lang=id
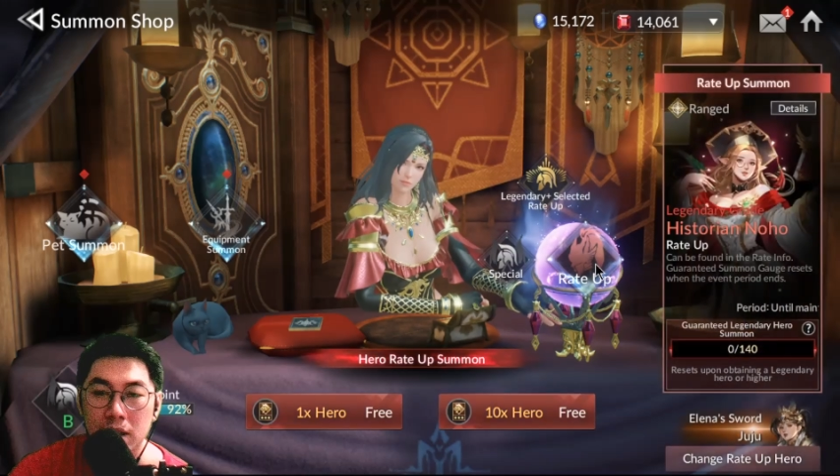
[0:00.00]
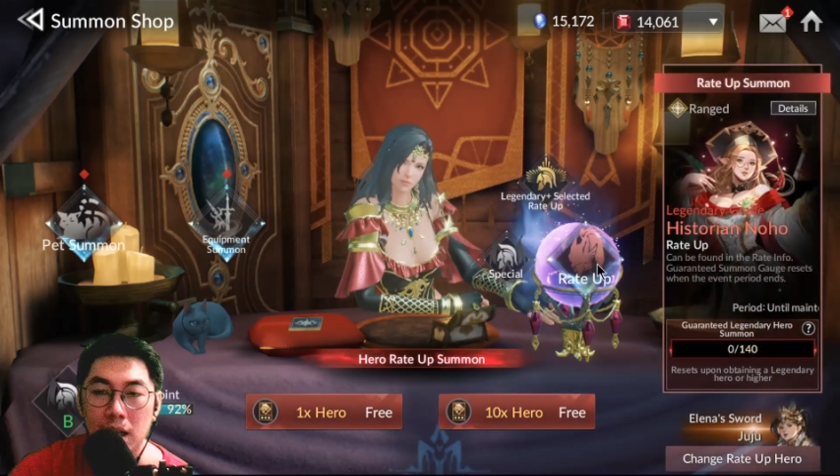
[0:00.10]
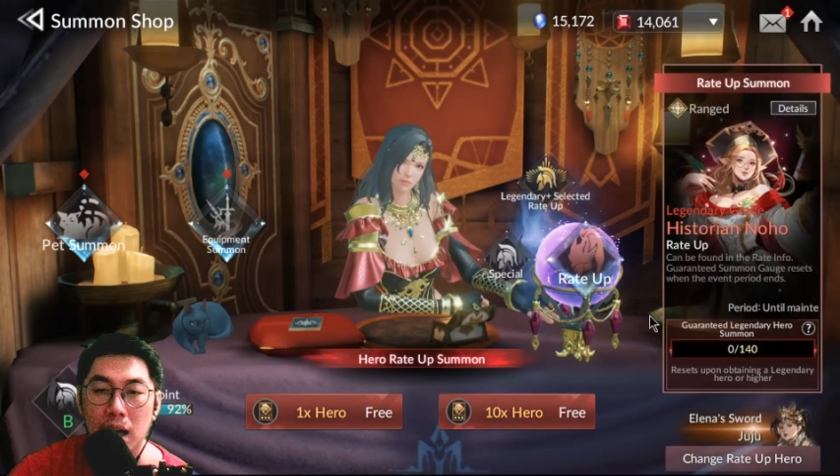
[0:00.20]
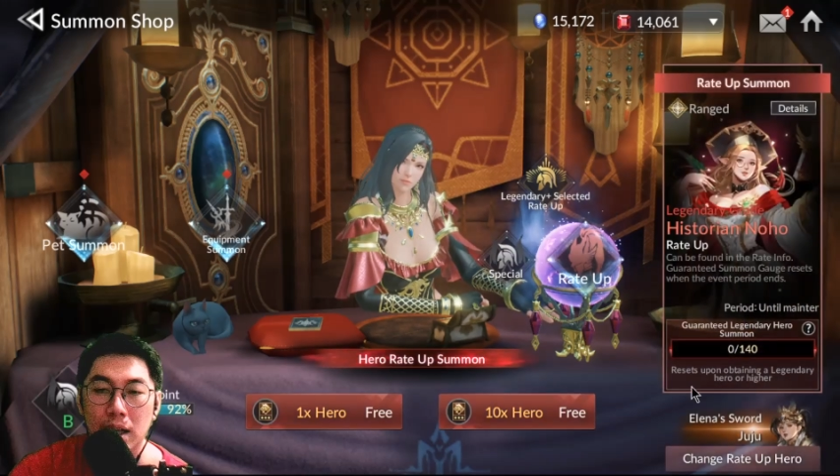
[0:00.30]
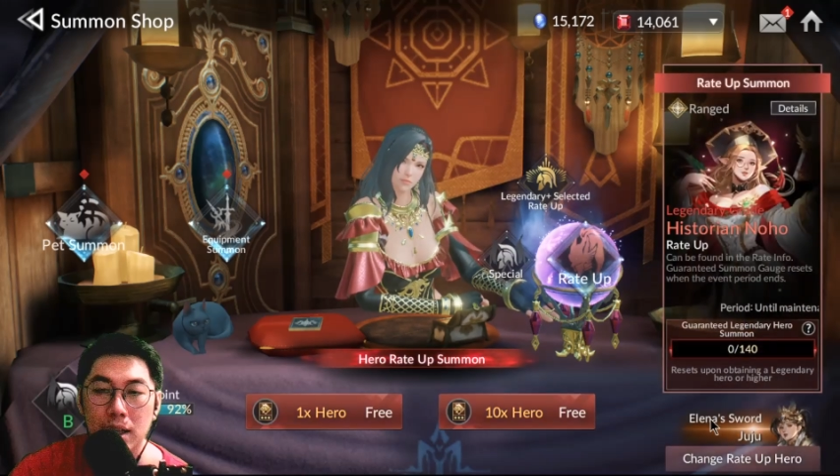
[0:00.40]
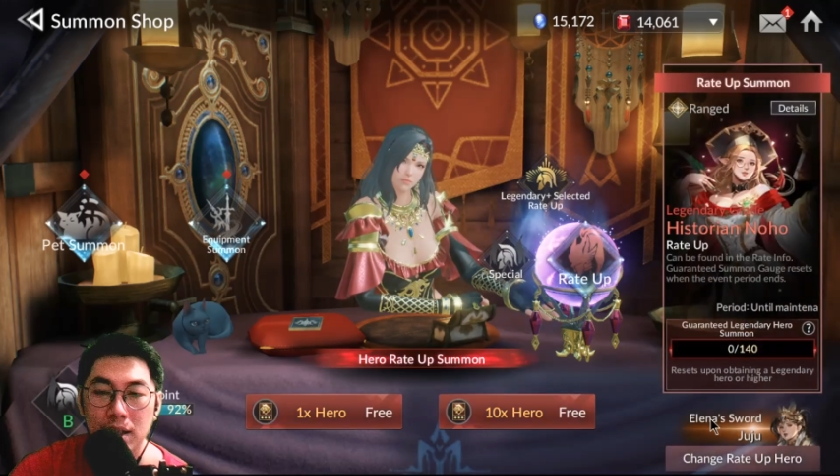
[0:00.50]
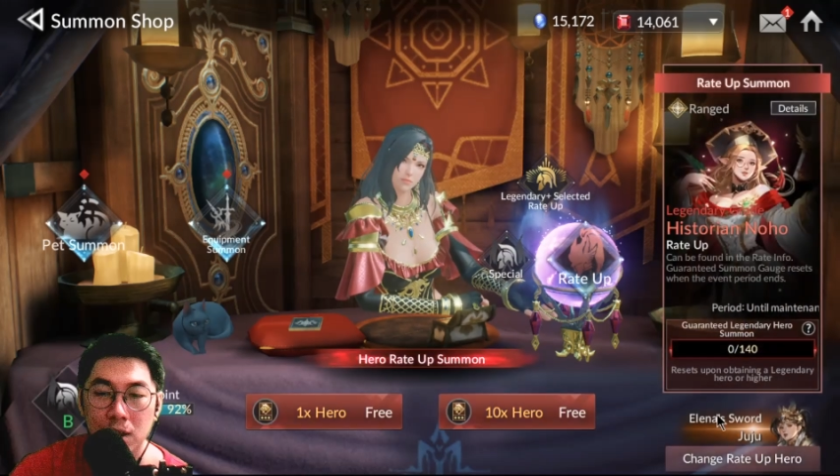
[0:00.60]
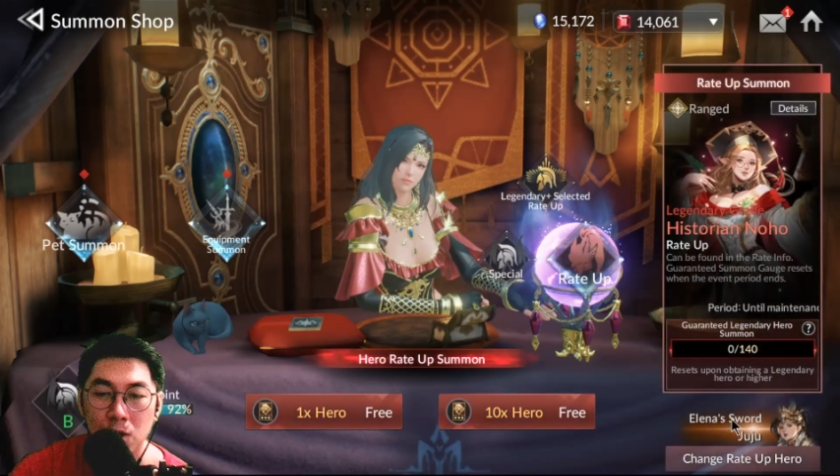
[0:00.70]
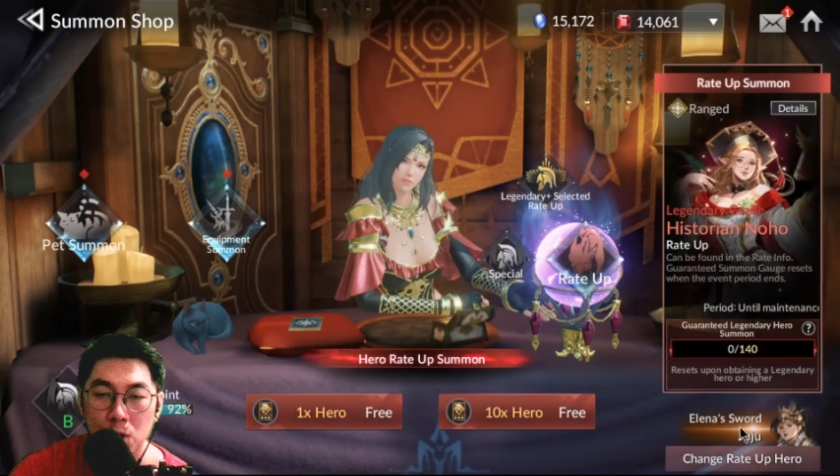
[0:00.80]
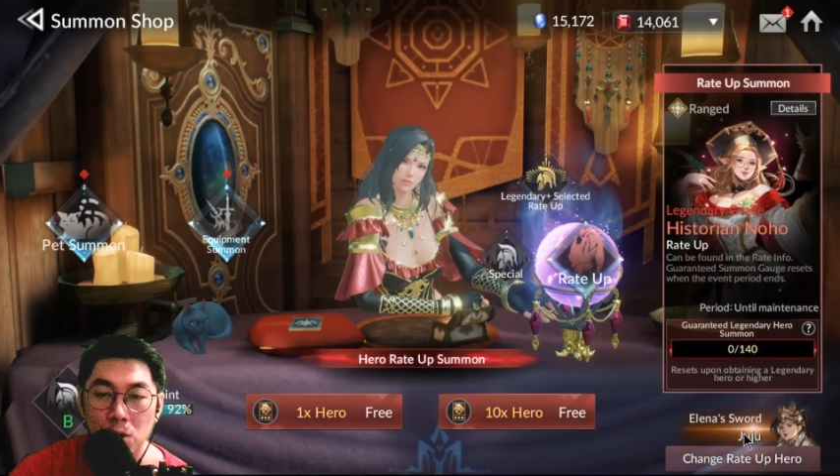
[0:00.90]
nah ini
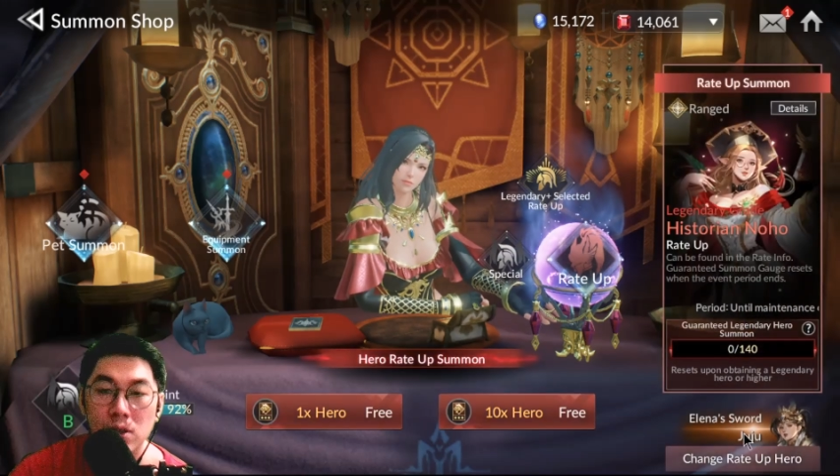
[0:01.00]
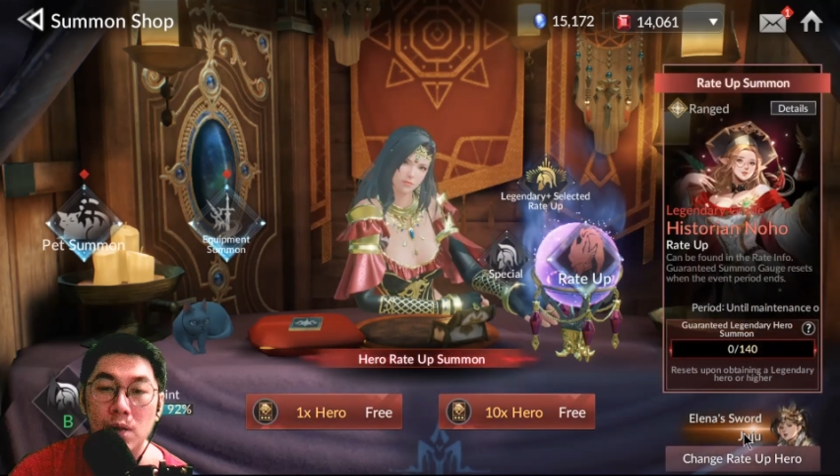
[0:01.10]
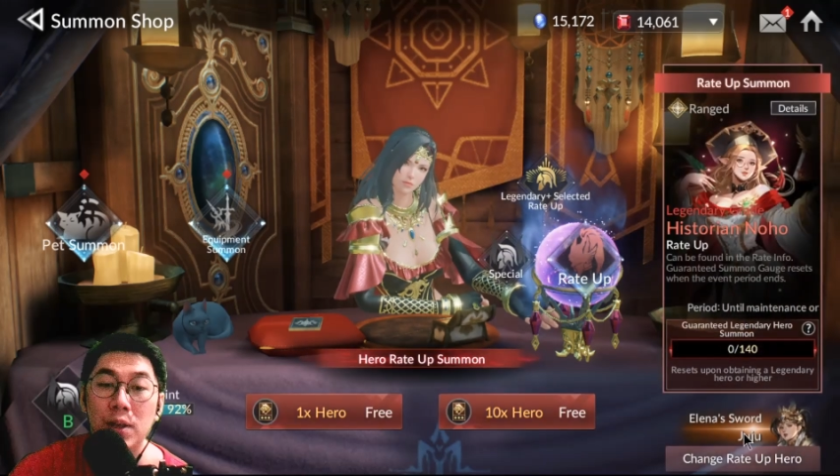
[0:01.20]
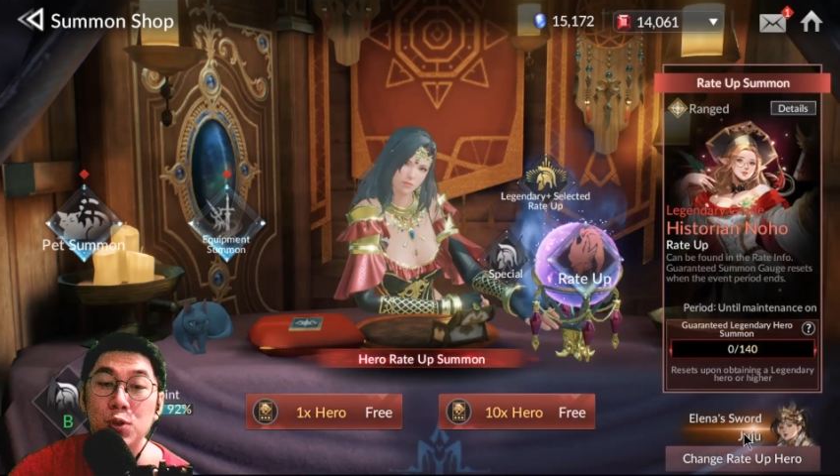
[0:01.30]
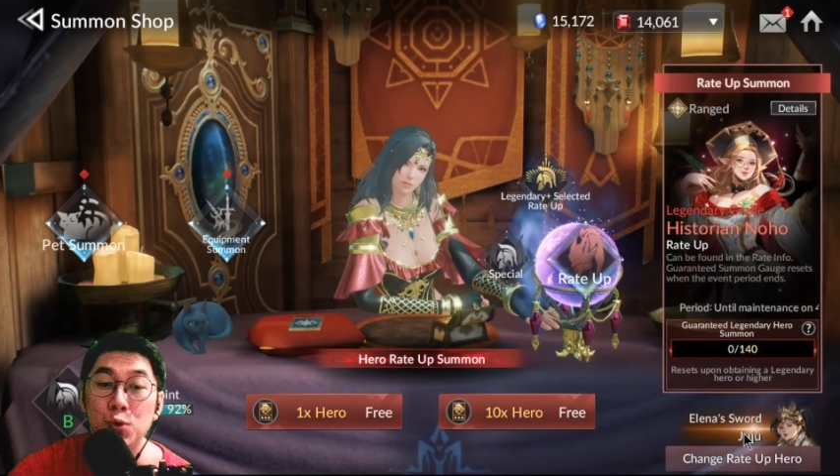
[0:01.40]
Noho sama